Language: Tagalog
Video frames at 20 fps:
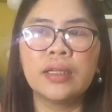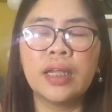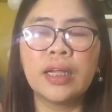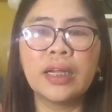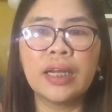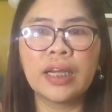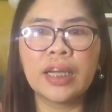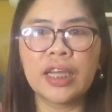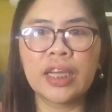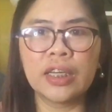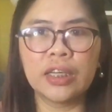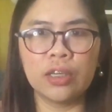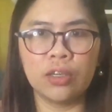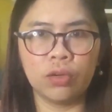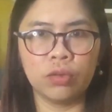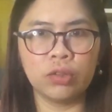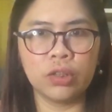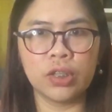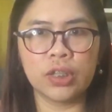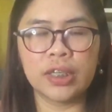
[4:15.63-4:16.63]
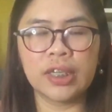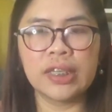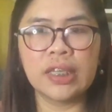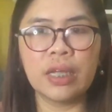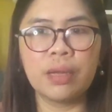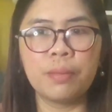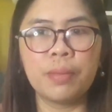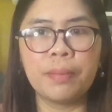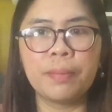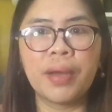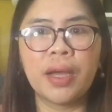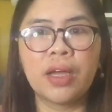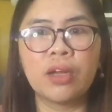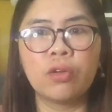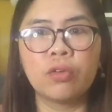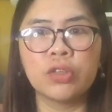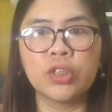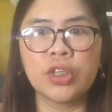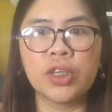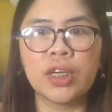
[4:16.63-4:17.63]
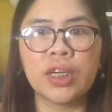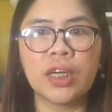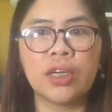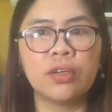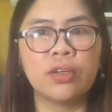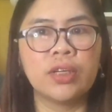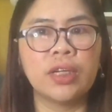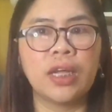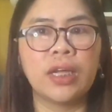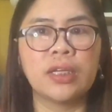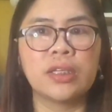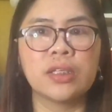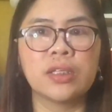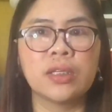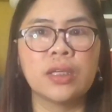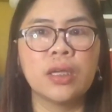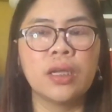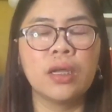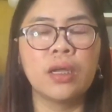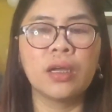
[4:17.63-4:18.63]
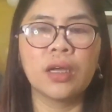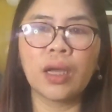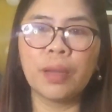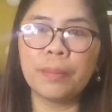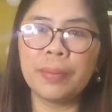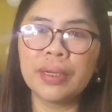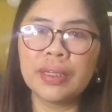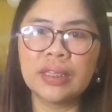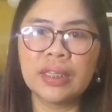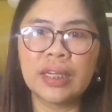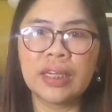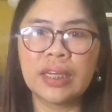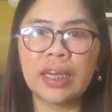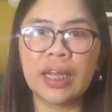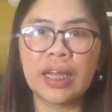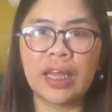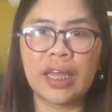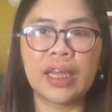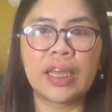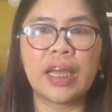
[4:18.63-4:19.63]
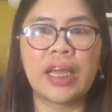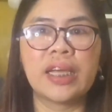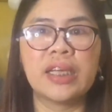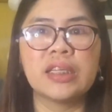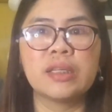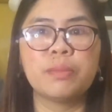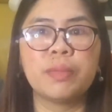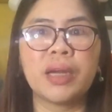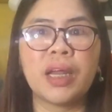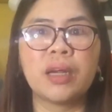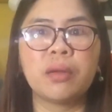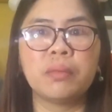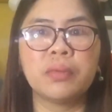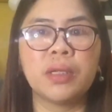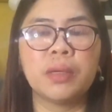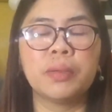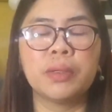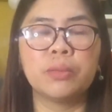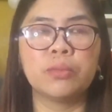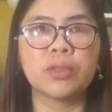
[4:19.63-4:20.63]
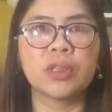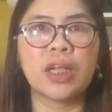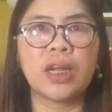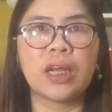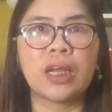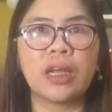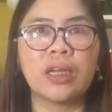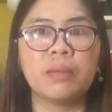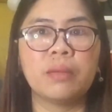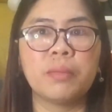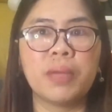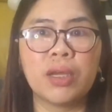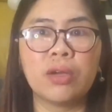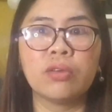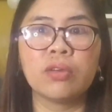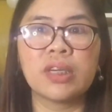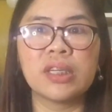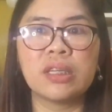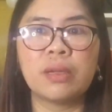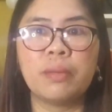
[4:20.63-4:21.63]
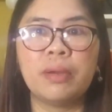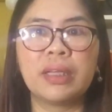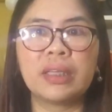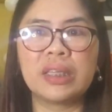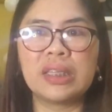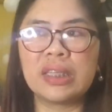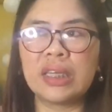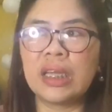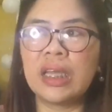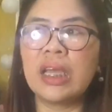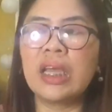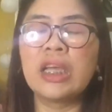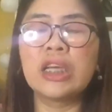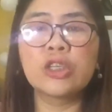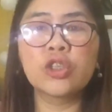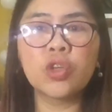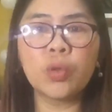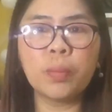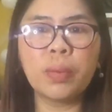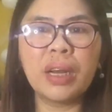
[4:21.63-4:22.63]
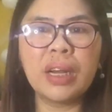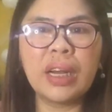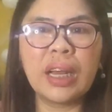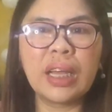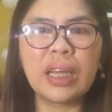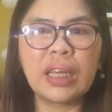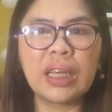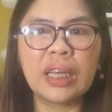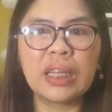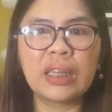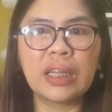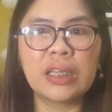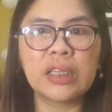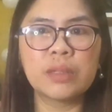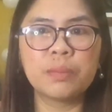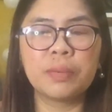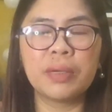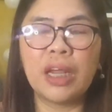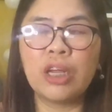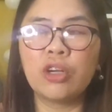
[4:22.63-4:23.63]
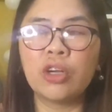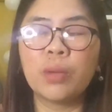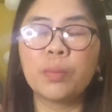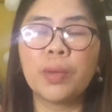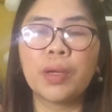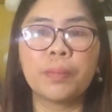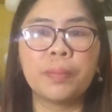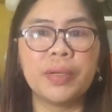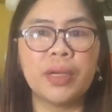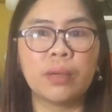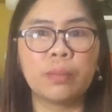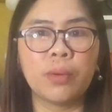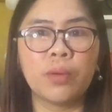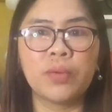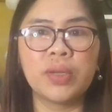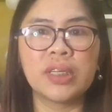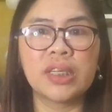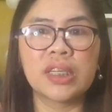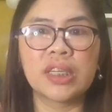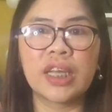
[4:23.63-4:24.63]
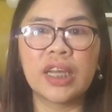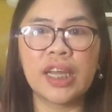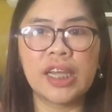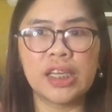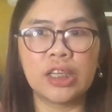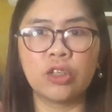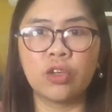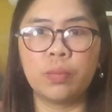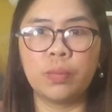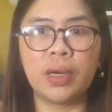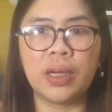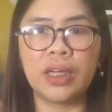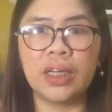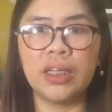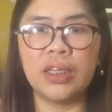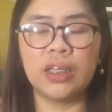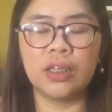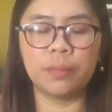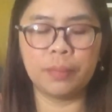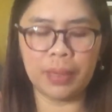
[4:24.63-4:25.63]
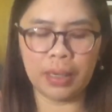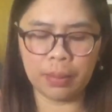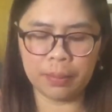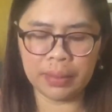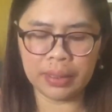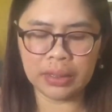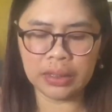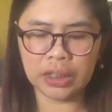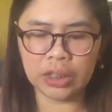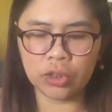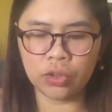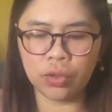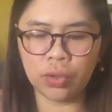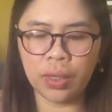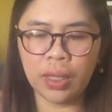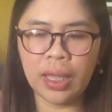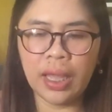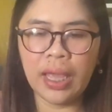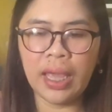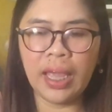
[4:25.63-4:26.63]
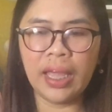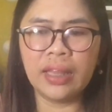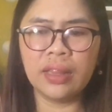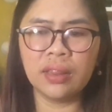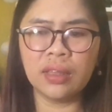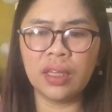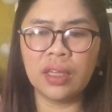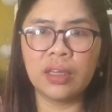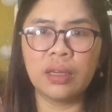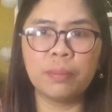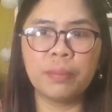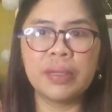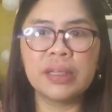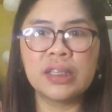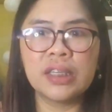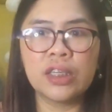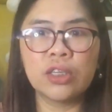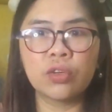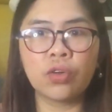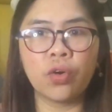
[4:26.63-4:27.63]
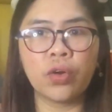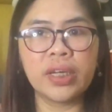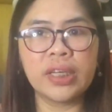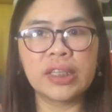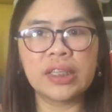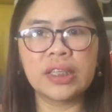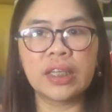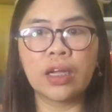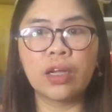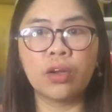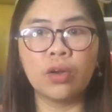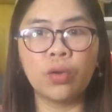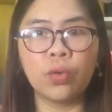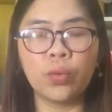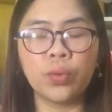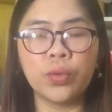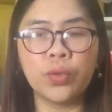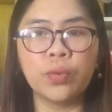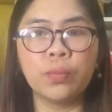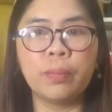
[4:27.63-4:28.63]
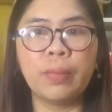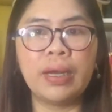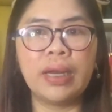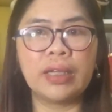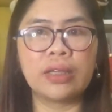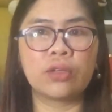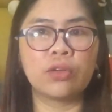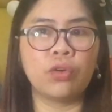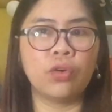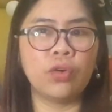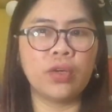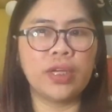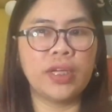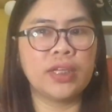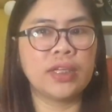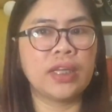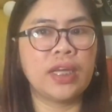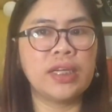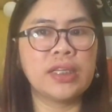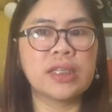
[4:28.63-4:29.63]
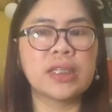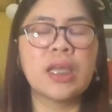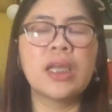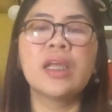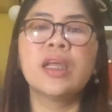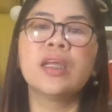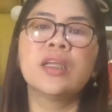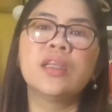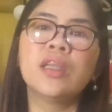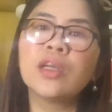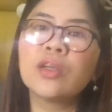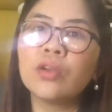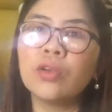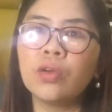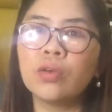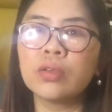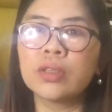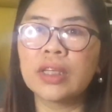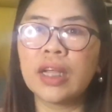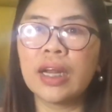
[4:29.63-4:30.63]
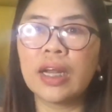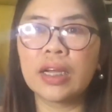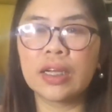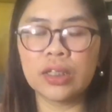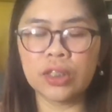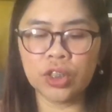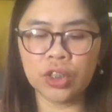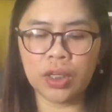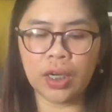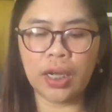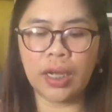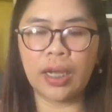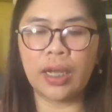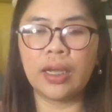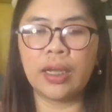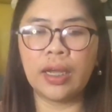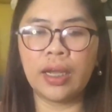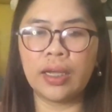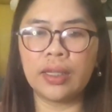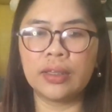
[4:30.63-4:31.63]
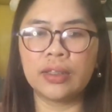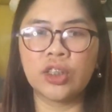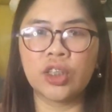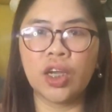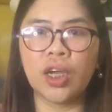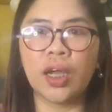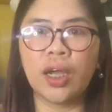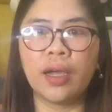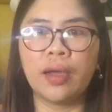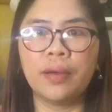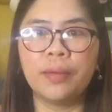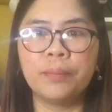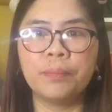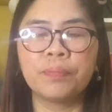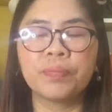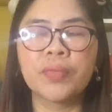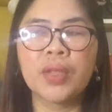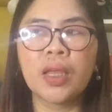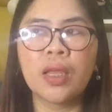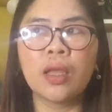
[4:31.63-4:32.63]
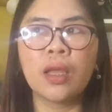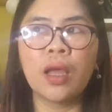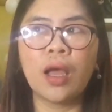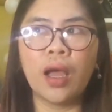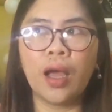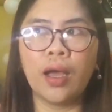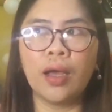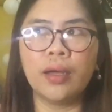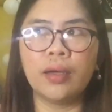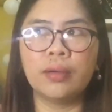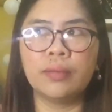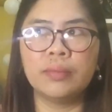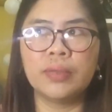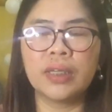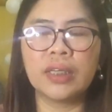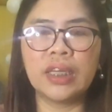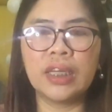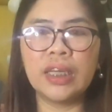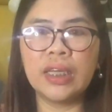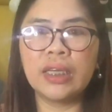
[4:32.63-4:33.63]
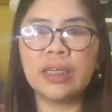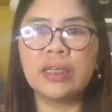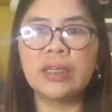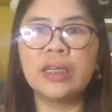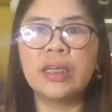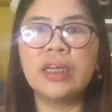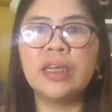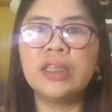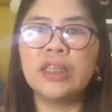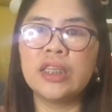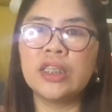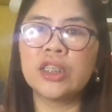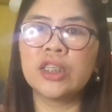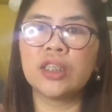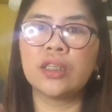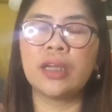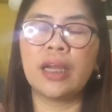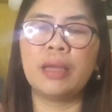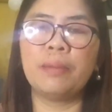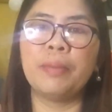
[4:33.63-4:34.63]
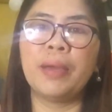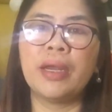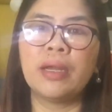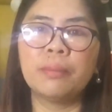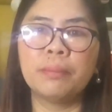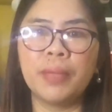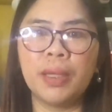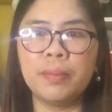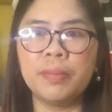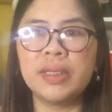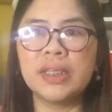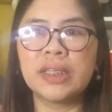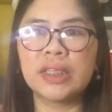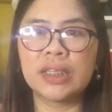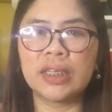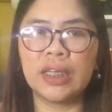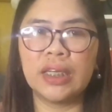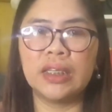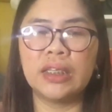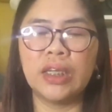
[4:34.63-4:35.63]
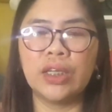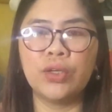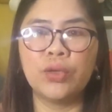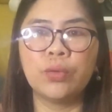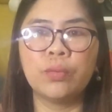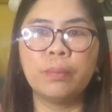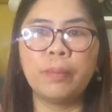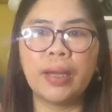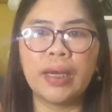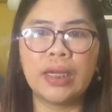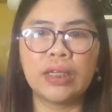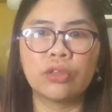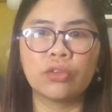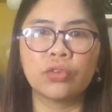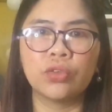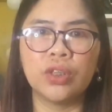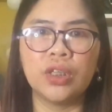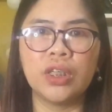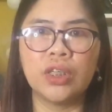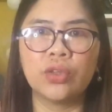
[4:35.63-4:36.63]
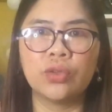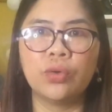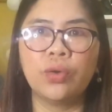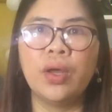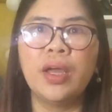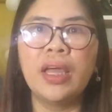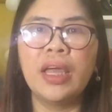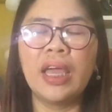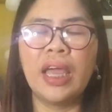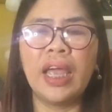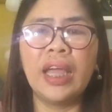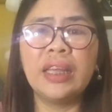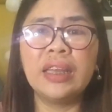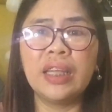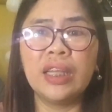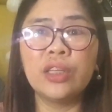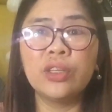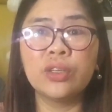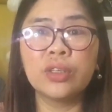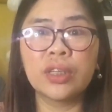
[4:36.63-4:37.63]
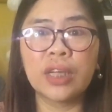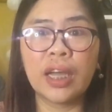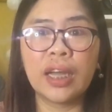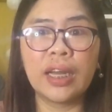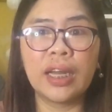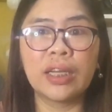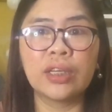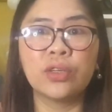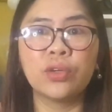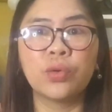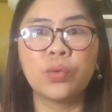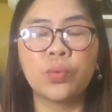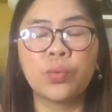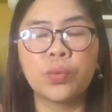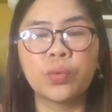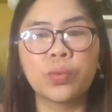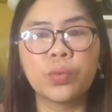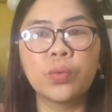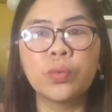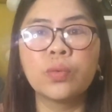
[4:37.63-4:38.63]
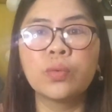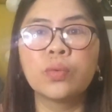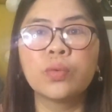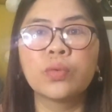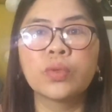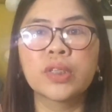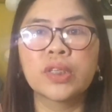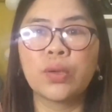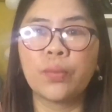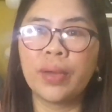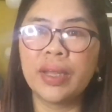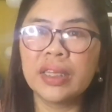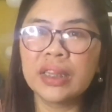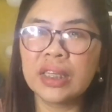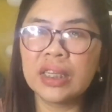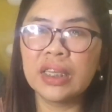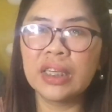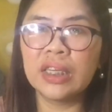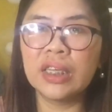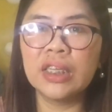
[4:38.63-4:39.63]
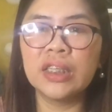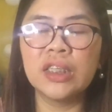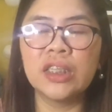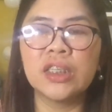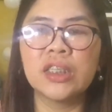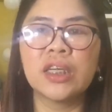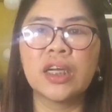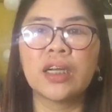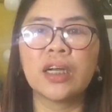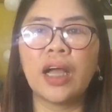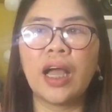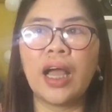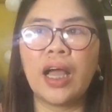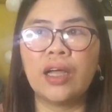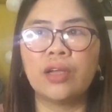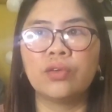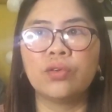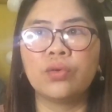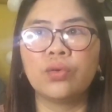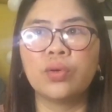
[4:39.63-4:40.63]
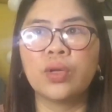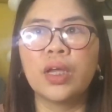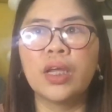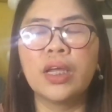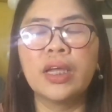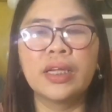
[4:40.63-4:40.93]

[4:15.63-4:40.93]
naglagay ka ng lotion. Kasi may mga lotion na ganun na kapag naglagay ka is mararamdaman mo talaga na meron ka sa balat kasi sobrang lagkit tas lalo na pag pinagpawisan ka na is eh, sobrang init pa naman dito and then napansin ko is nag-glow yung balat ko yan guys nag-glow talaga siya at saka um, naging hindi na siya dry, parang baby skin na yung balat ko dito. And then yun nga lang yung kung sa whitening, hindi siya gaano